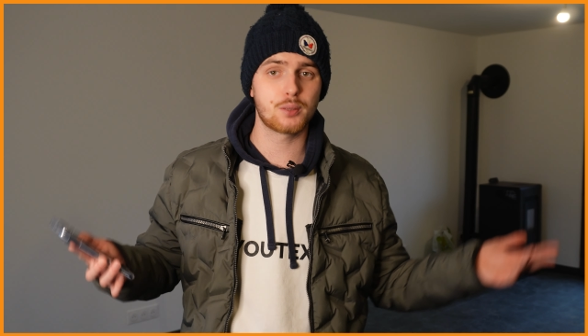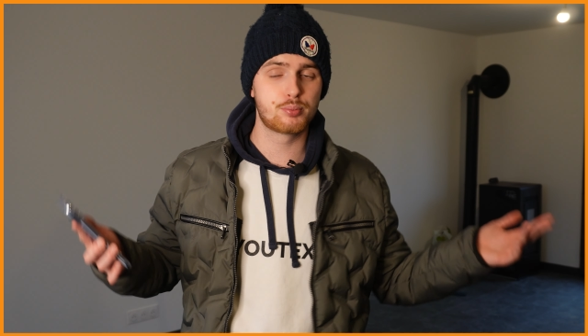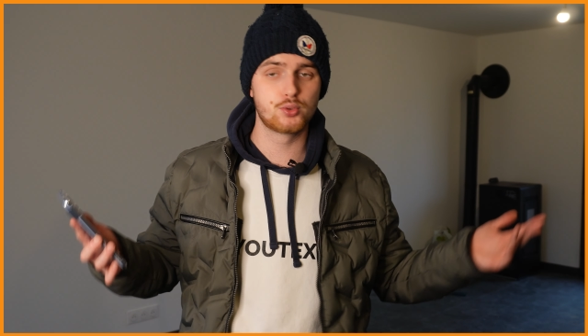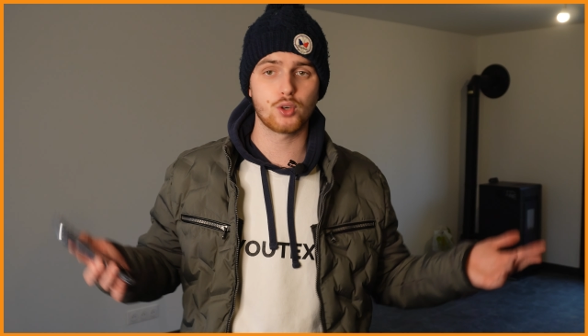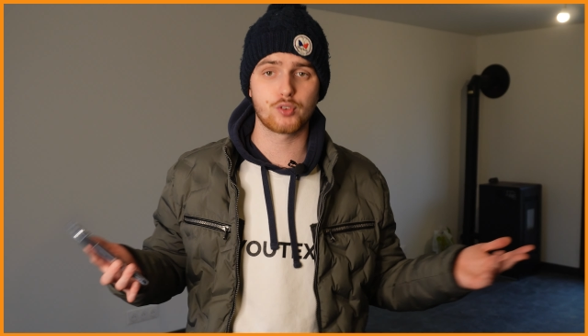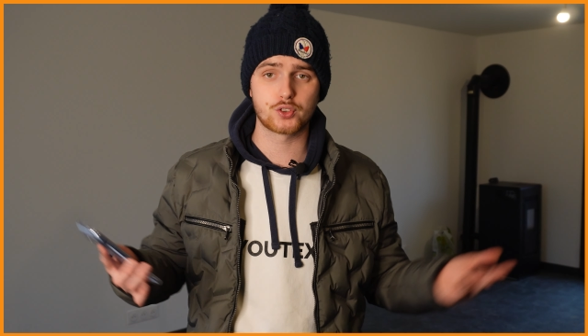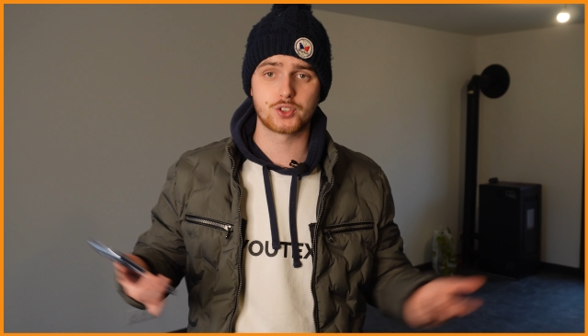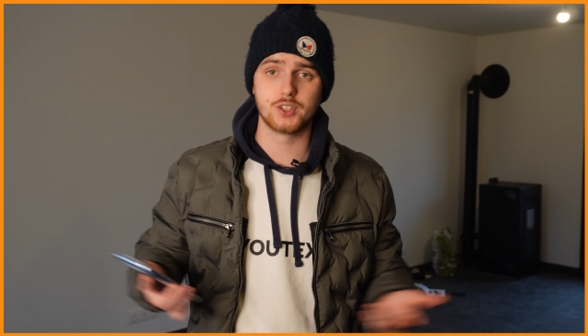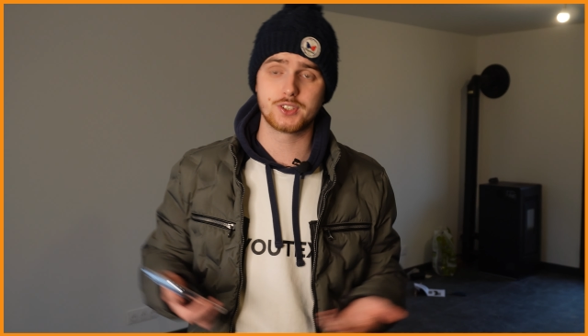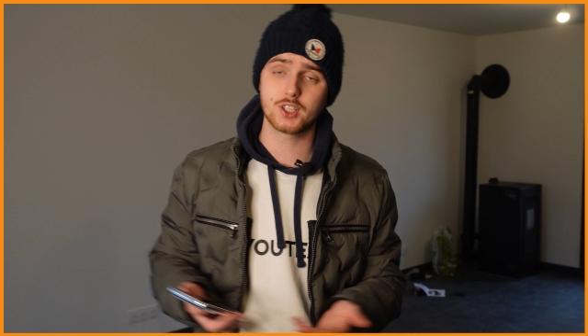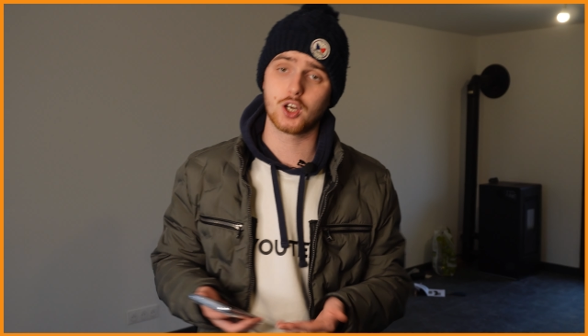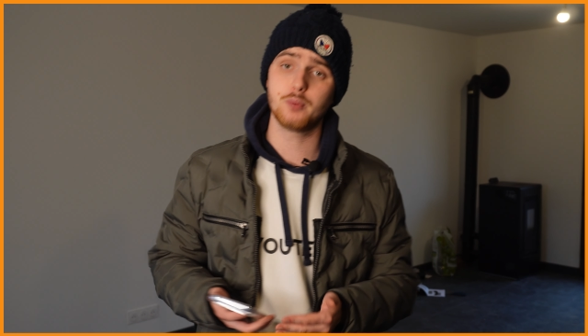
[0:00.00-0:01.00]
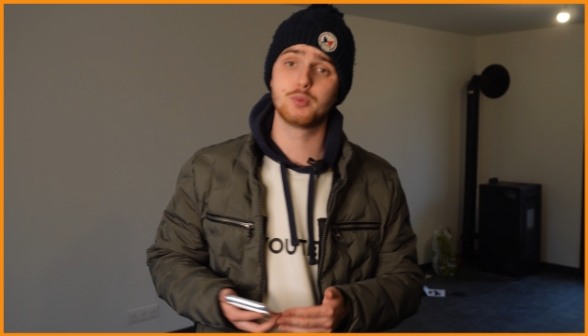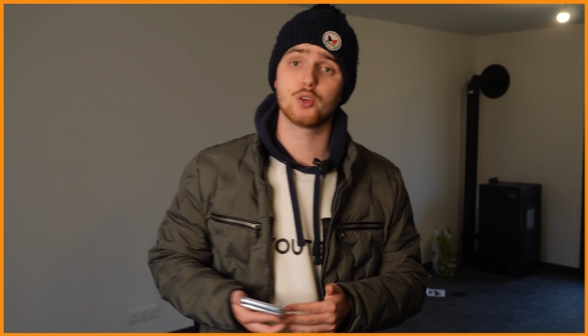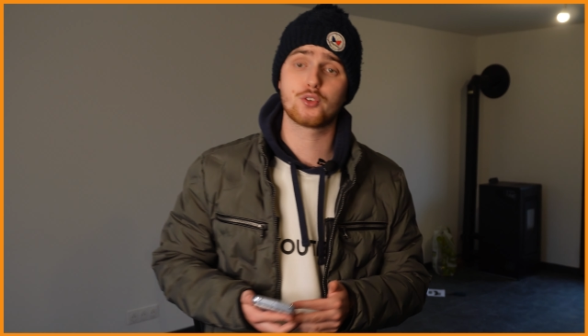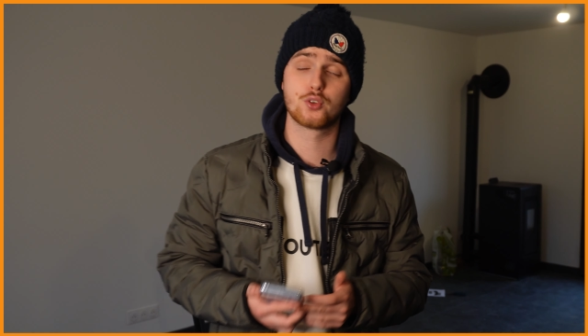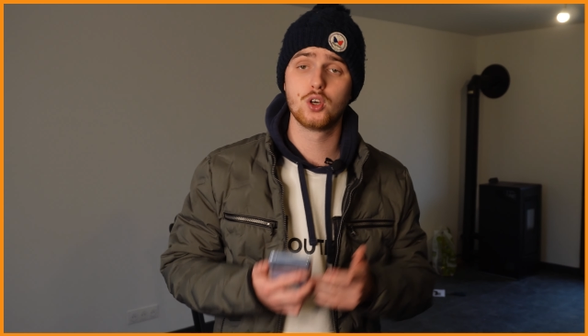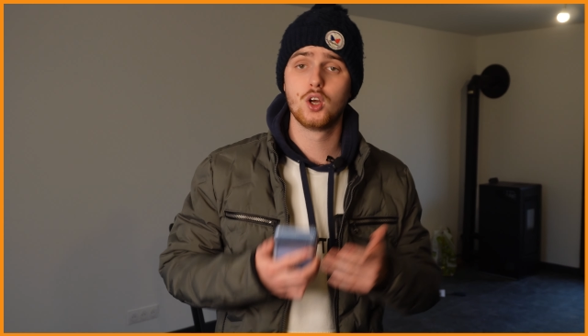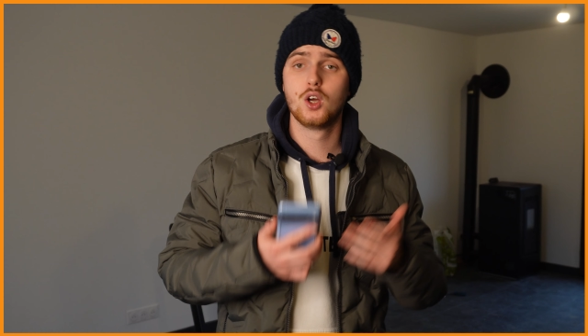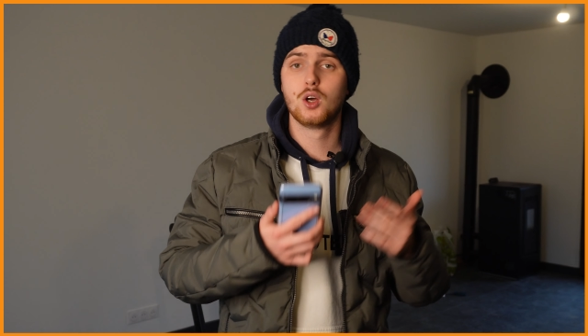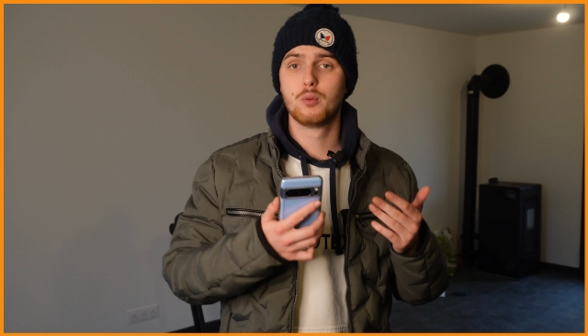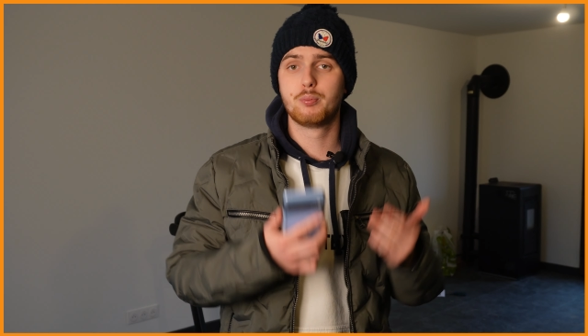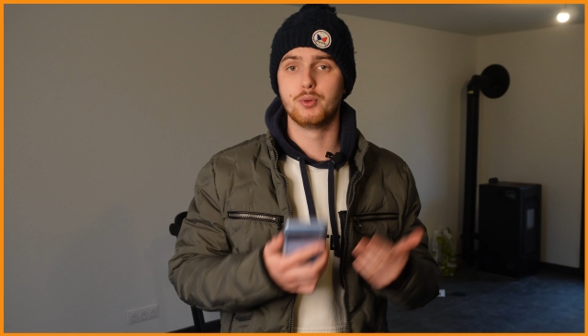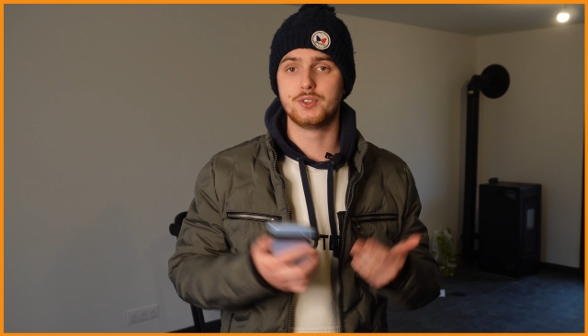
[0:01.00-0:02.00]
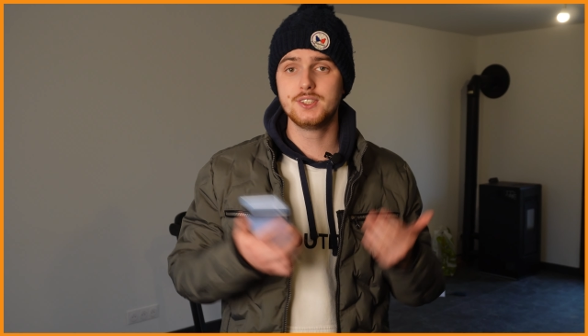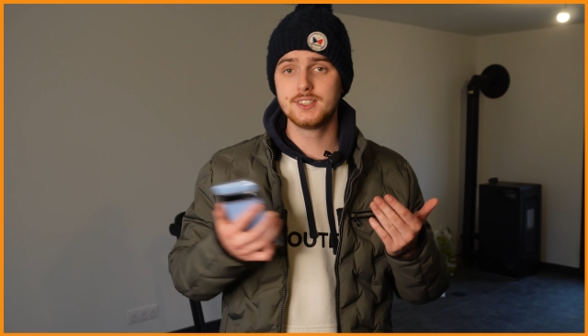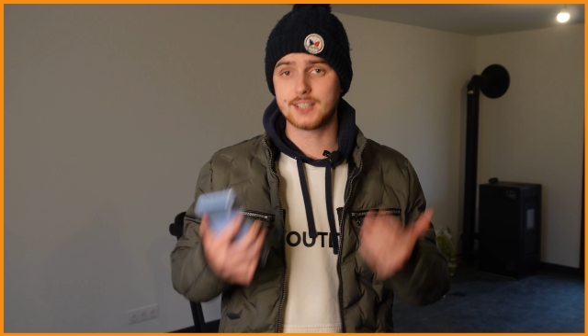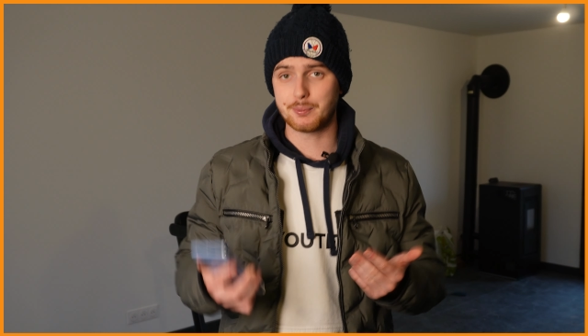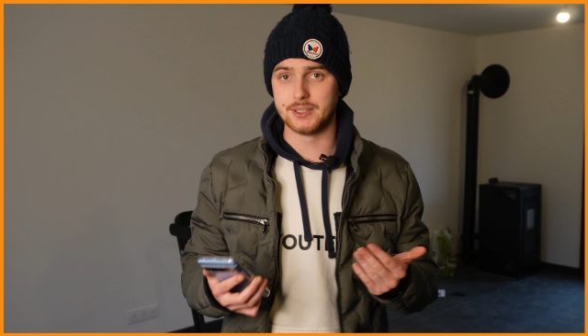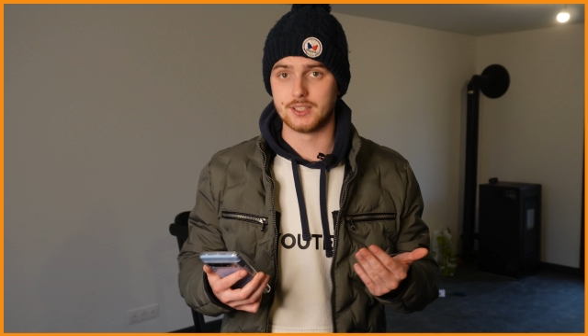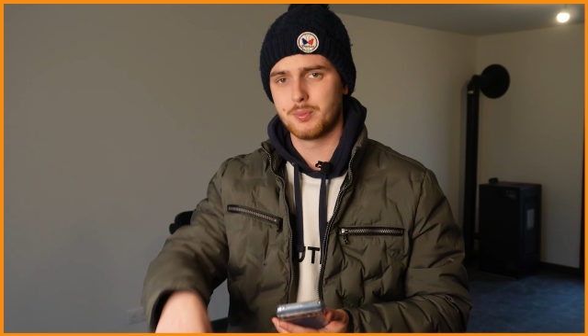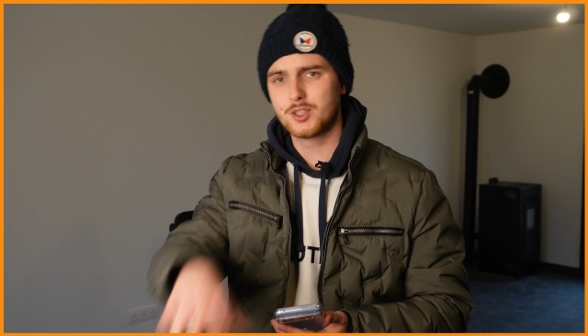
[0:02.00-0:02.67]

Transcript: as plusieurs fonctionnalités quand même dans ce petit tapis.